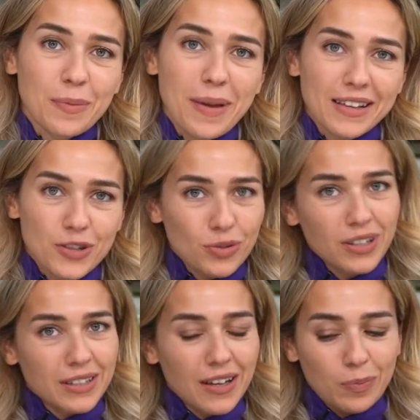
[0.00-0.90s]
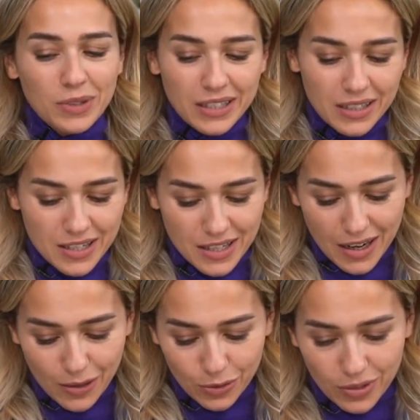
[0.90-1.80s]
da beyaz çikolata kaplıyı
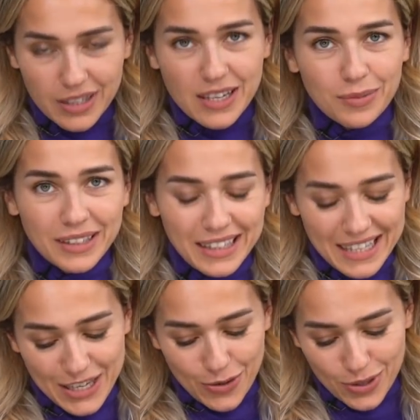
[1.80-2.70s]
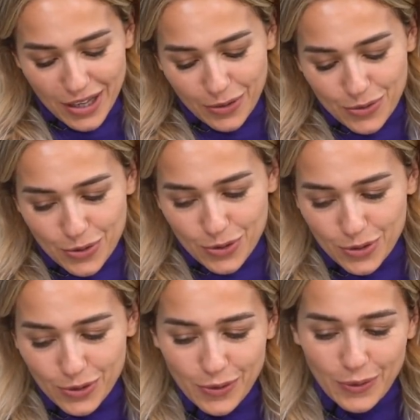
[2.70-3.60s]
karıştırarak kullanacağım ki iyice güzel
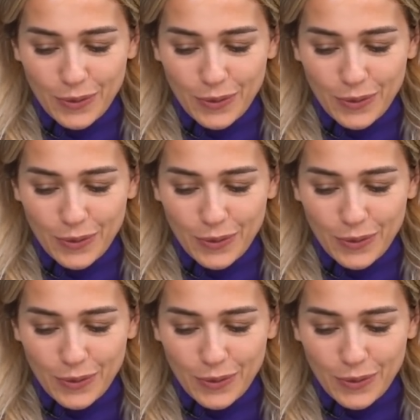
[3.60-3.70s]
gözüksün.